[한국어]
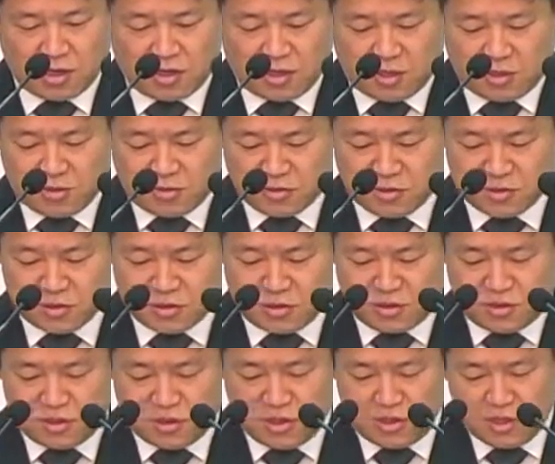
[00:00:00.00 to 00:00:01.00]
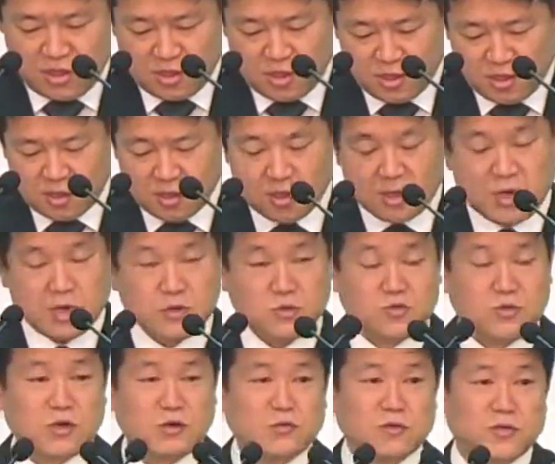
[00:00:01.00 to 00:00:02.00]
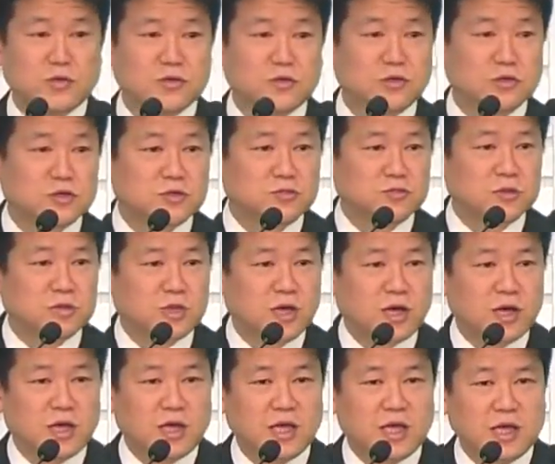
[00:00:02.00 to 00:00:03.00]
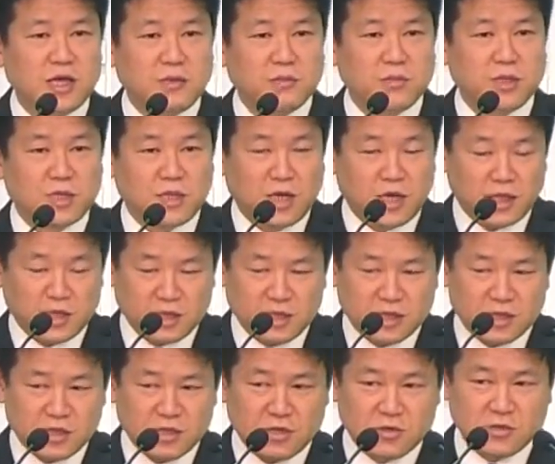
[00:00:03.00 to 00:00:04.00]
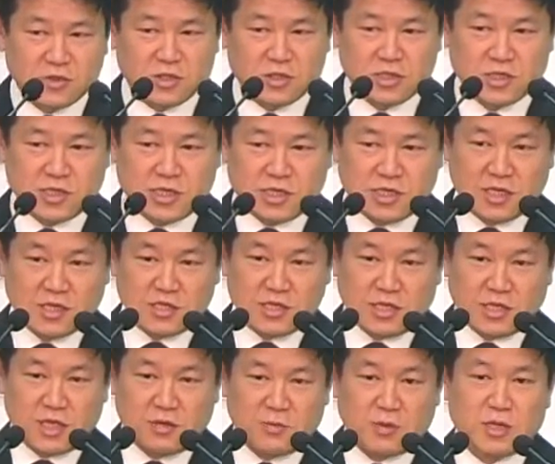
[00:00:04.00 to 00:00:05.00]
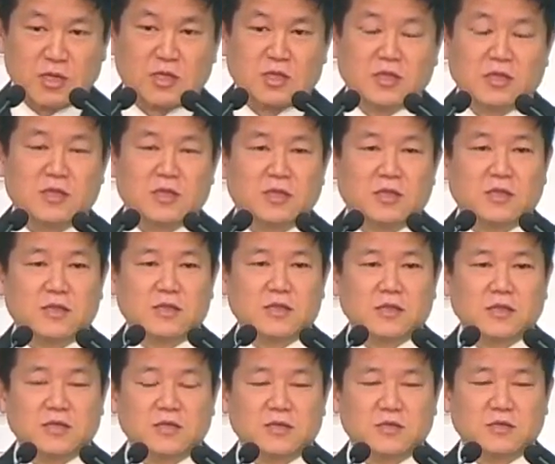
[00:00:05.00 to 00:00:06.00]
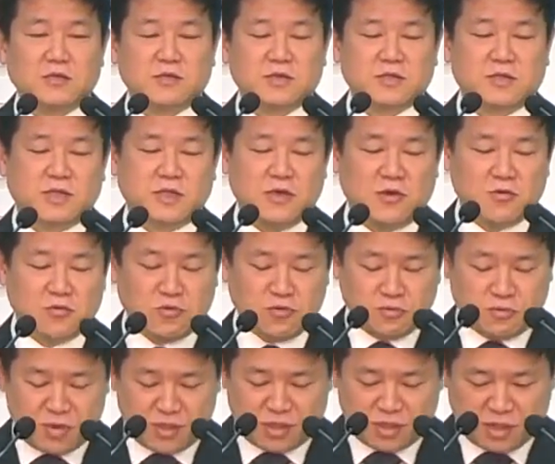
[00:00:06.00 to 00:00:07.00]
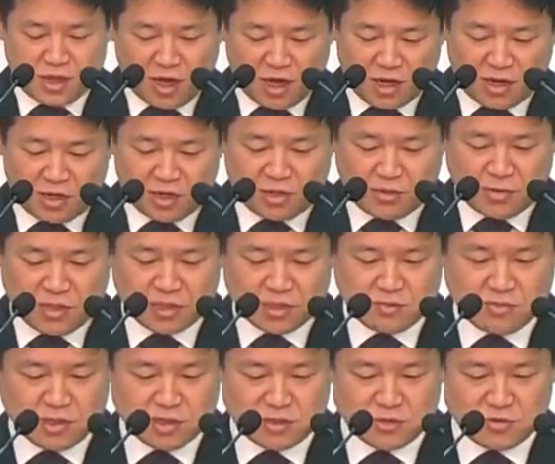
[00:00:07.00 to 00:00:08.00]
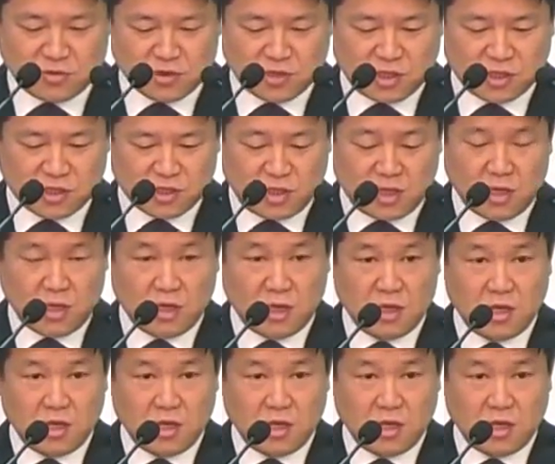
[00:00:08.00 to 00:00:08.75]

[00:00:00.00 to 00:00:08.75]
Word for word: 이런 것을 강조하고 있는 것입니다. 비단 이것이 제자들에게만 그 내용을 믿으라 이렇게 말씀하시는 것이 아니라